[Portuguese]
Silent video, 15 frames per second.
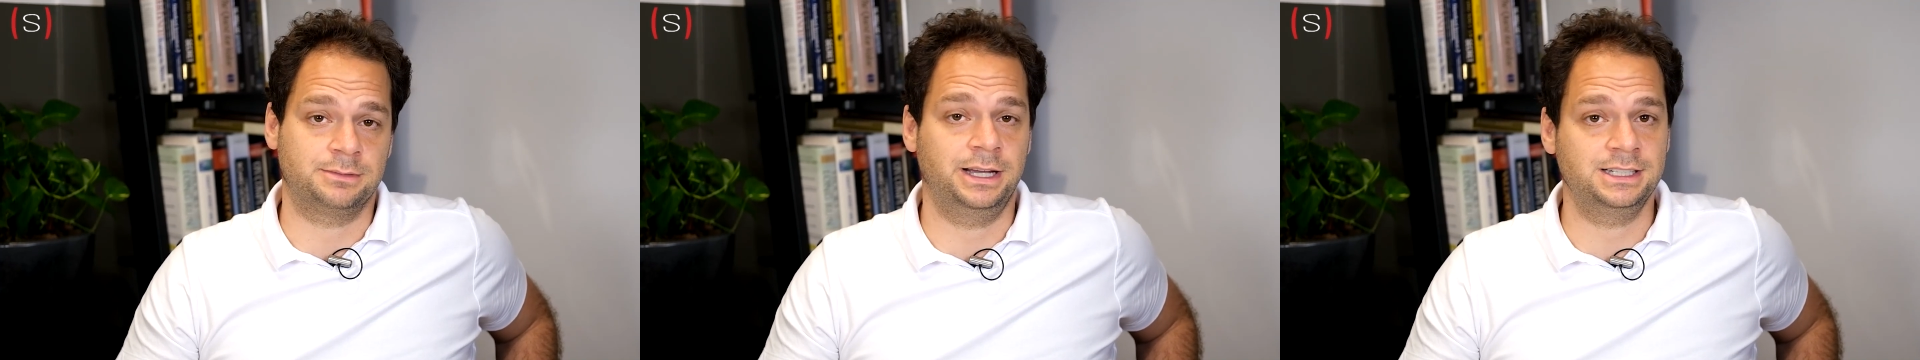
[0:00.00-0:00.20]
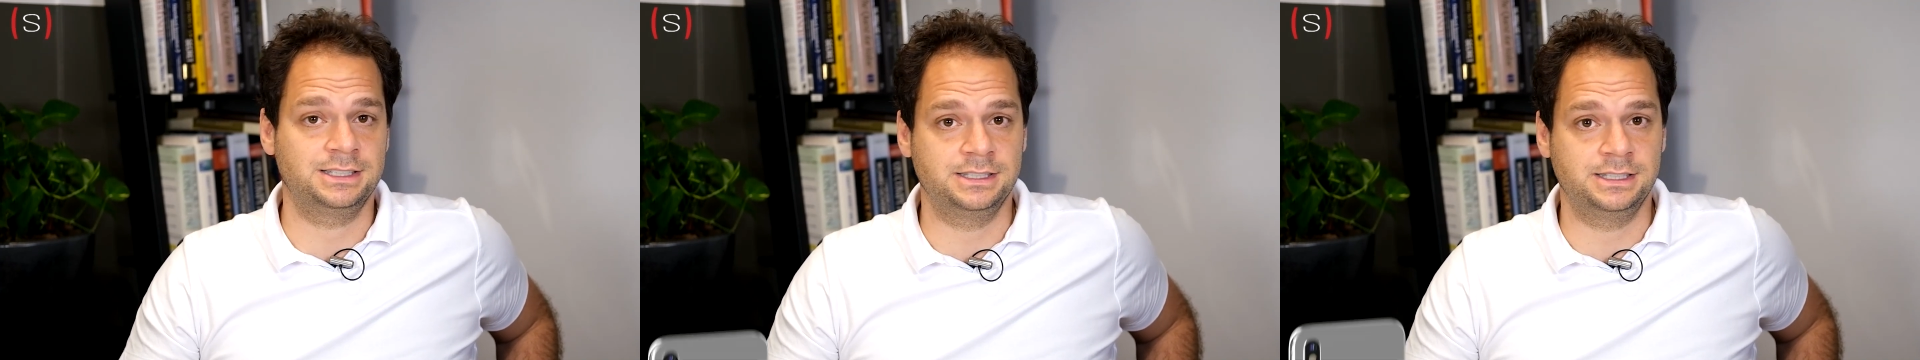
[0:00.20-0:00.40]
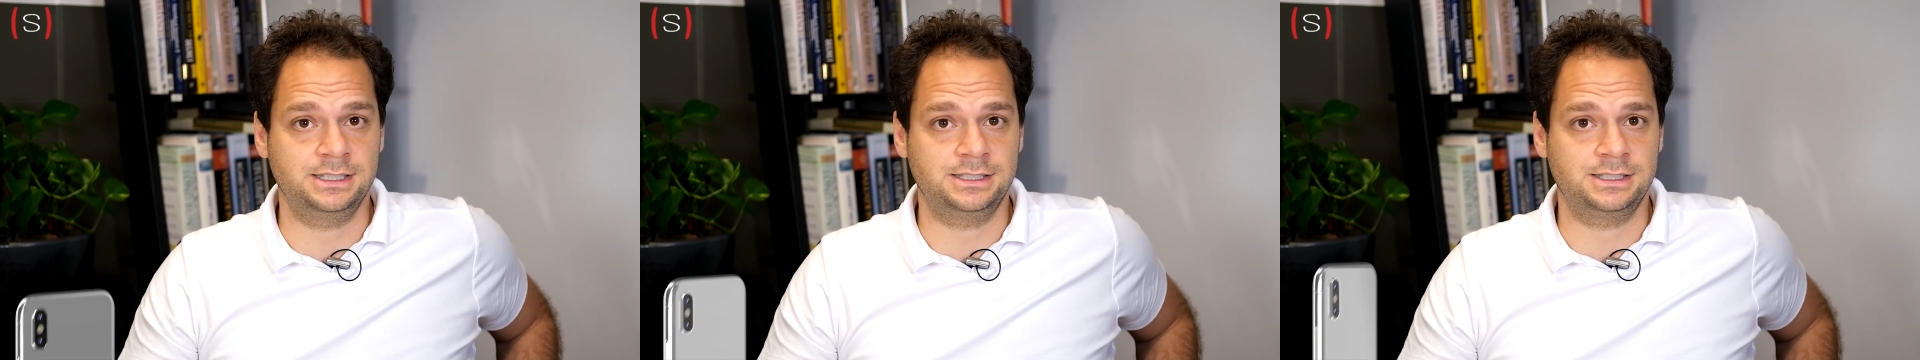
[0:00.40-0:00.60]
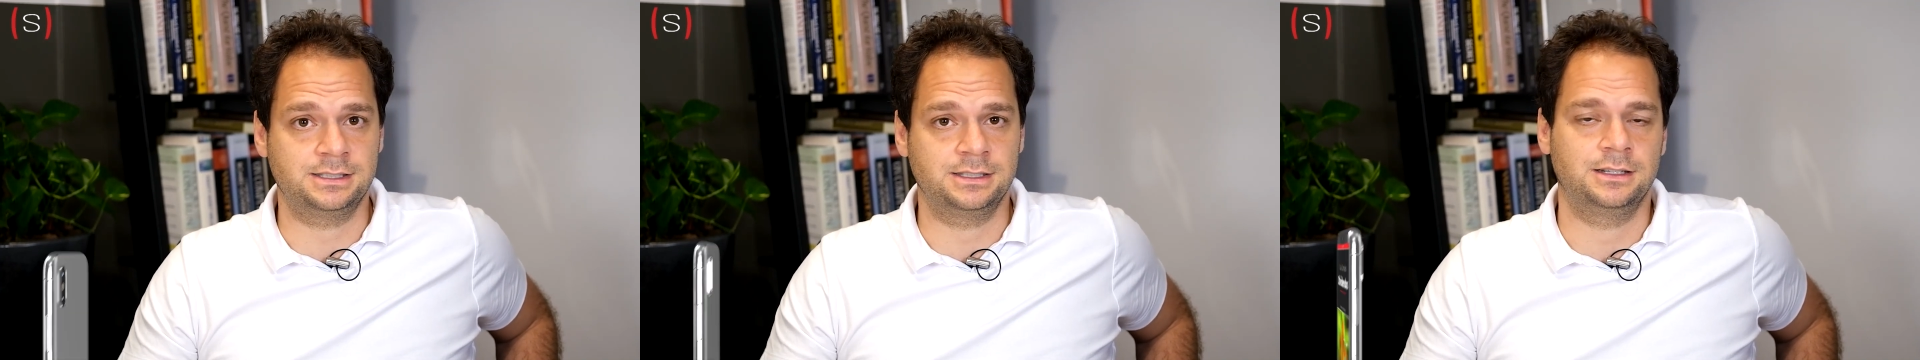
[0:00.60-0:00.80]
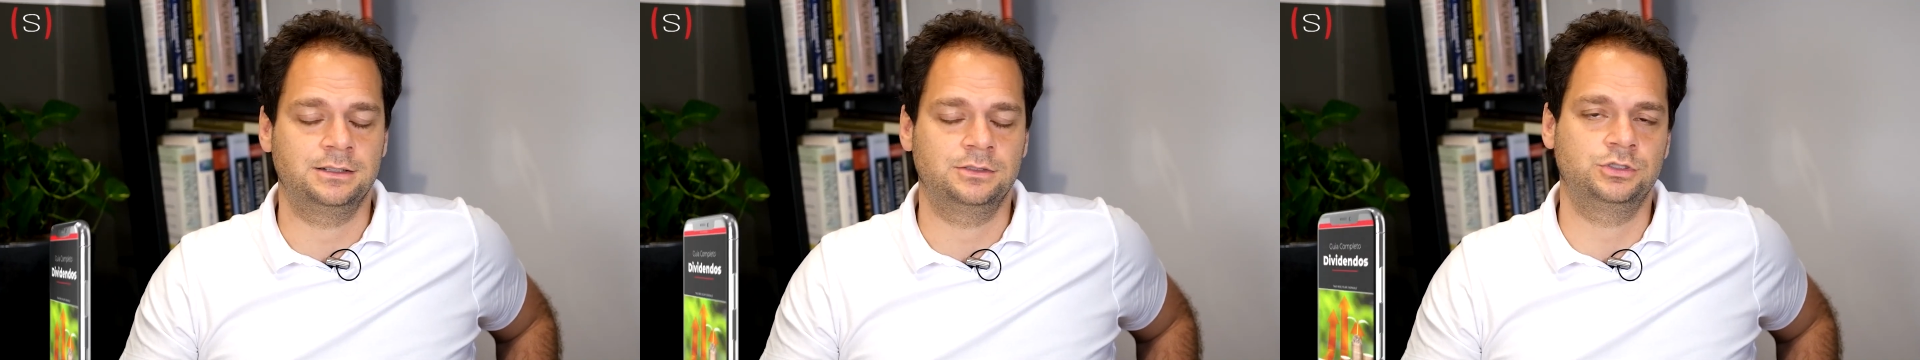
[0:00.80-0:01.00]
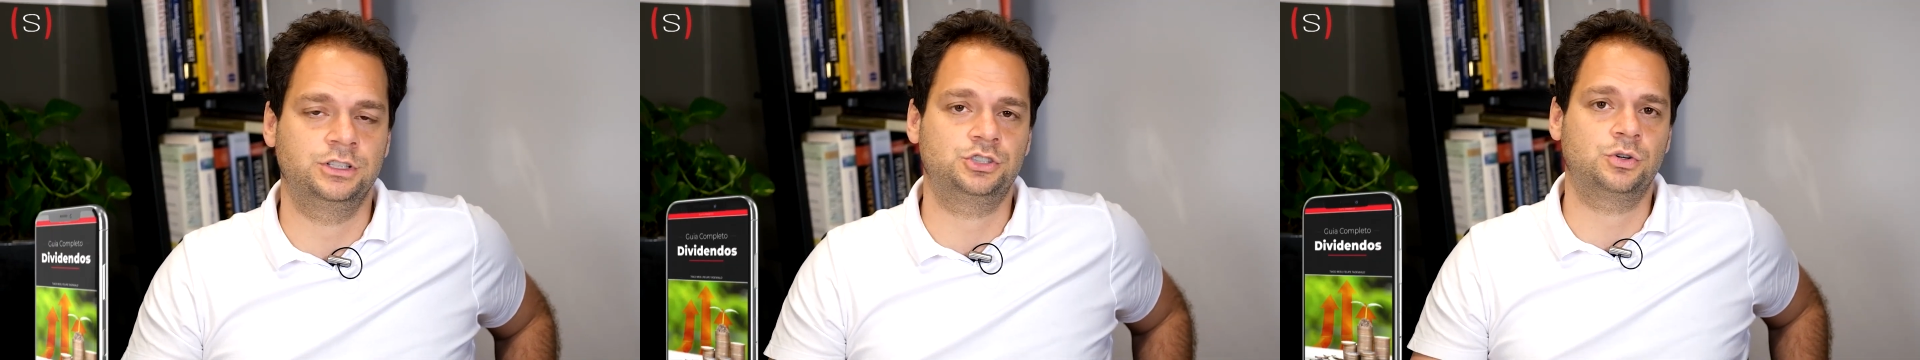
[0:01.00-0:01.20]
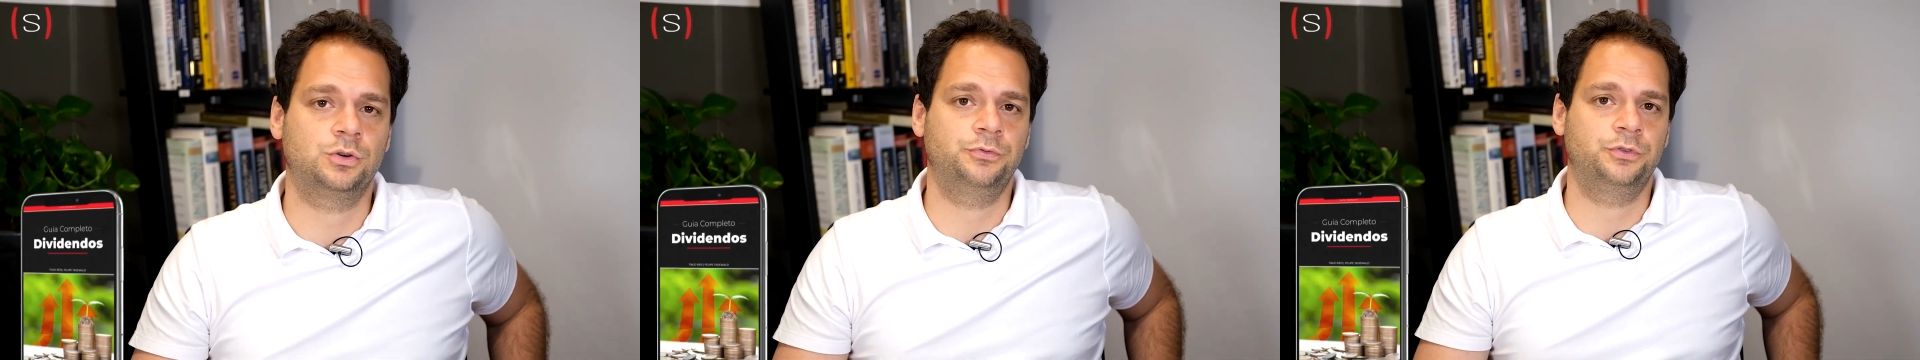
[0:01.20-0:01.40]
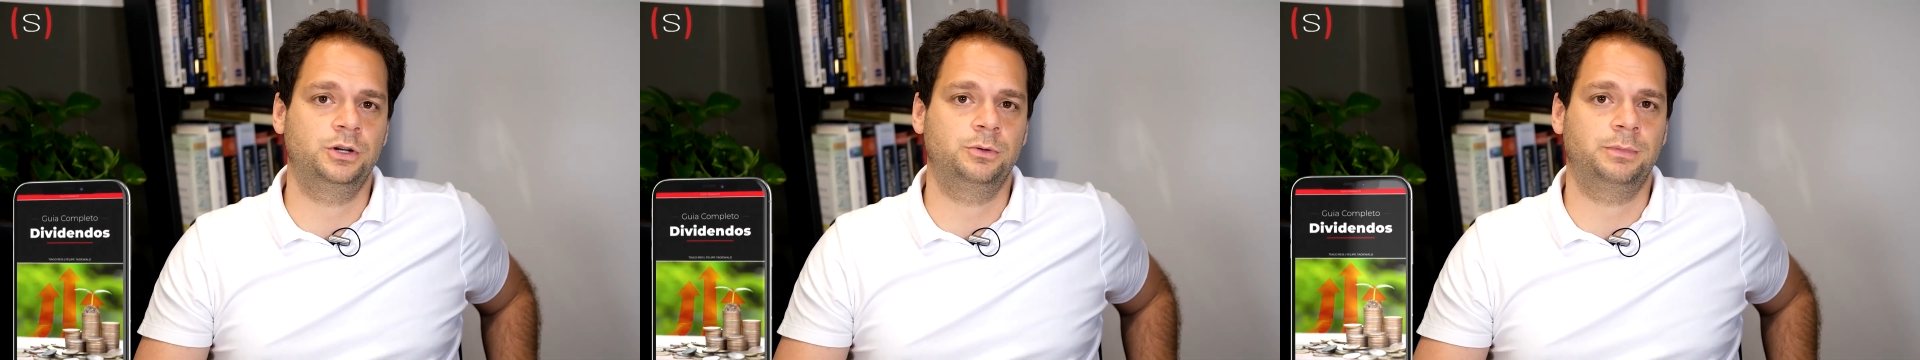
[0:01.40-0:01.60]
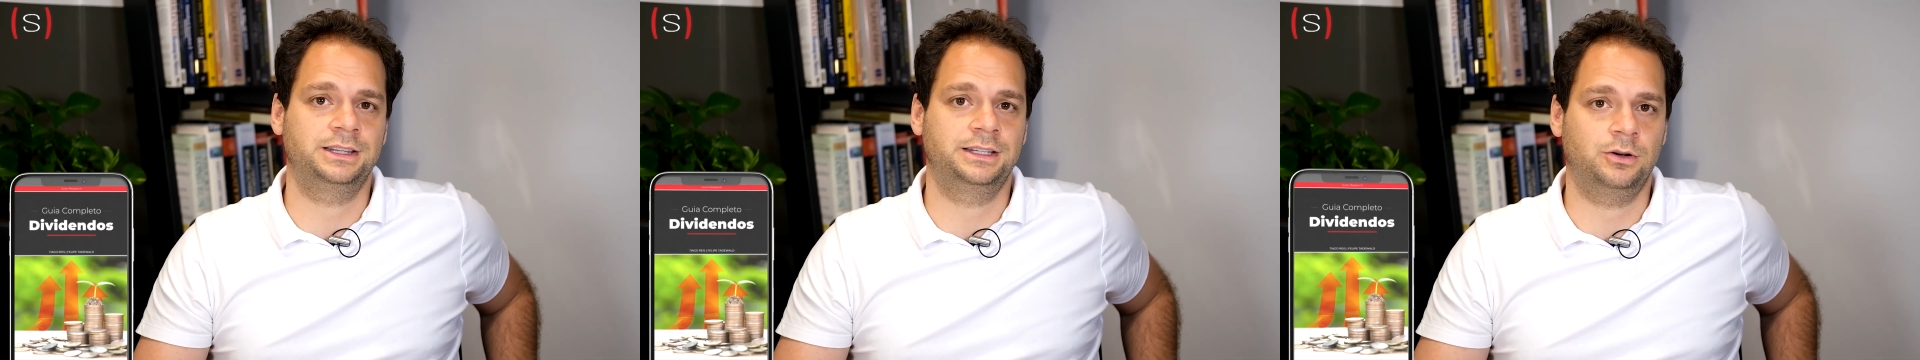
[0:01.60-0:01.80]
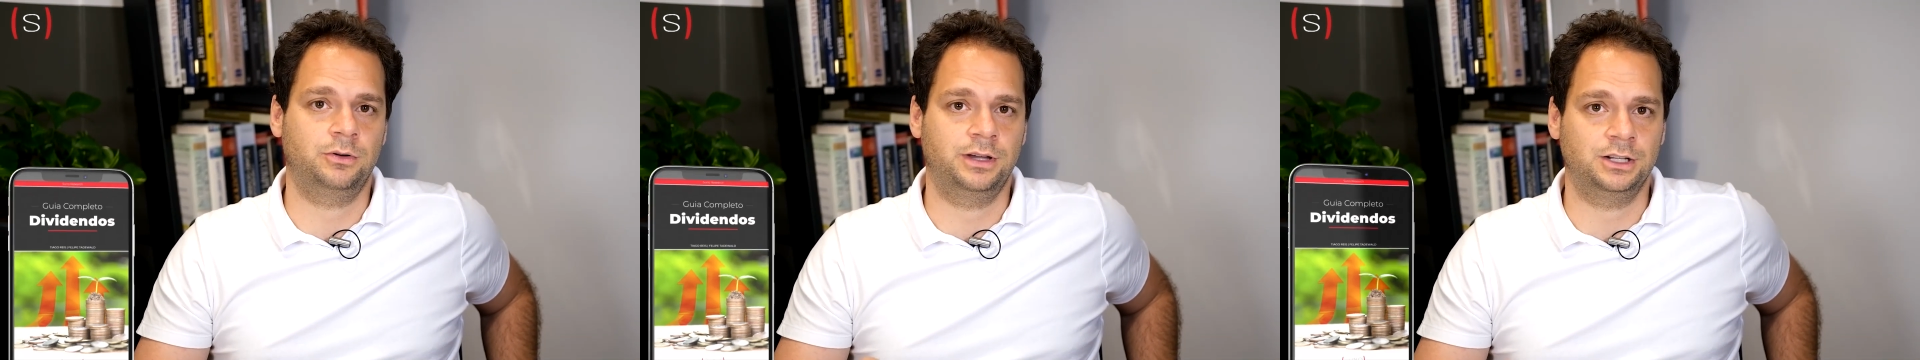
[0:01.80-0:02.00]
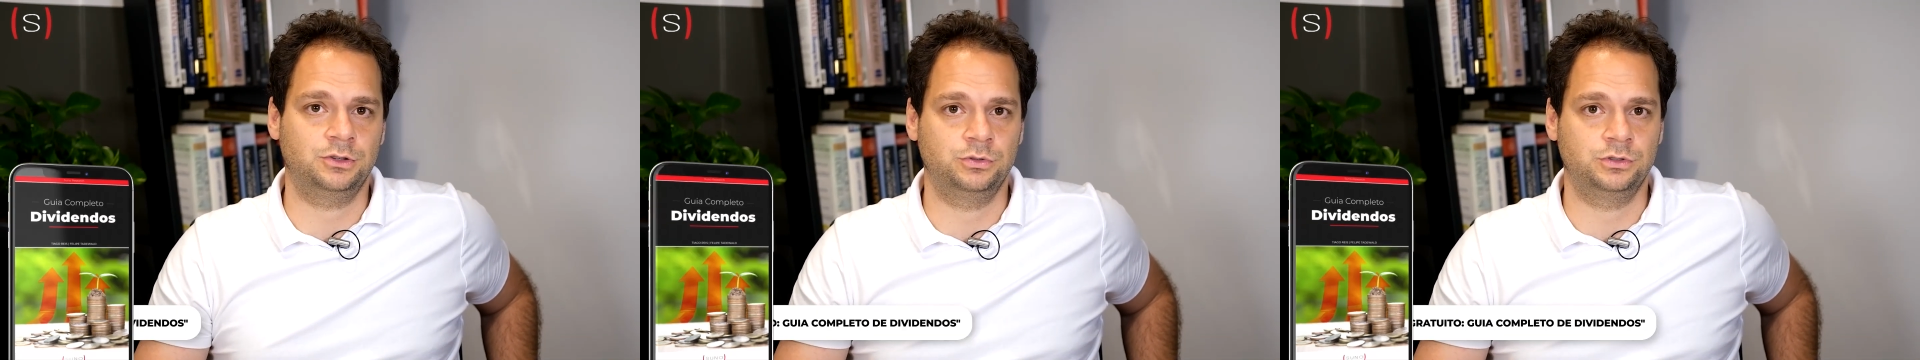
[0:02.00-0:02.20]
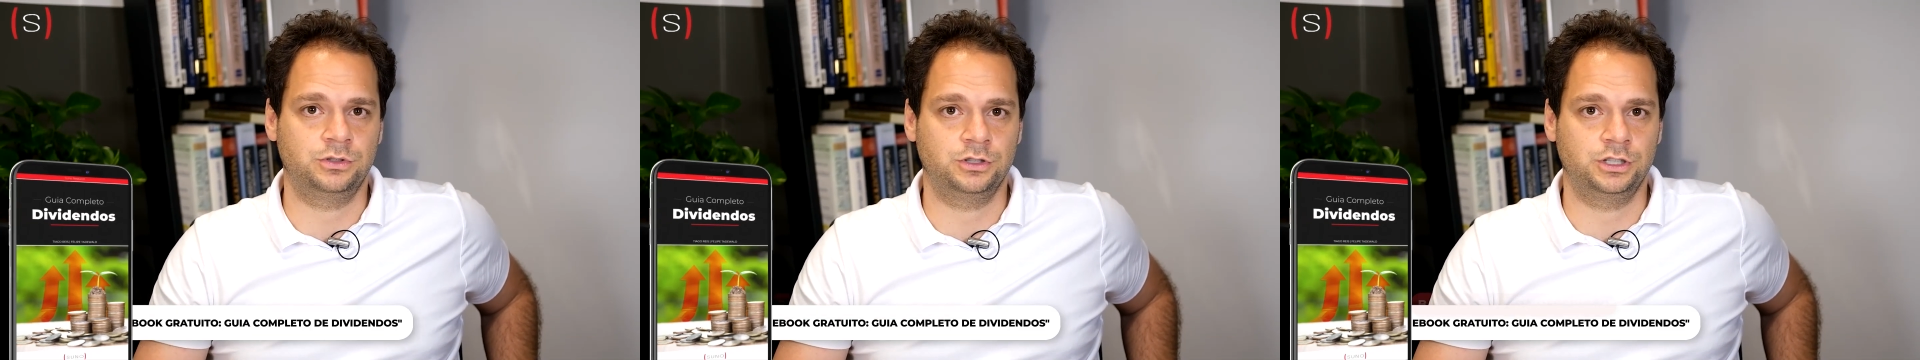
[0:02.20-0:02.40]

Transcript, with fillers: Mas antes, não deixe de conferir o material gratuito que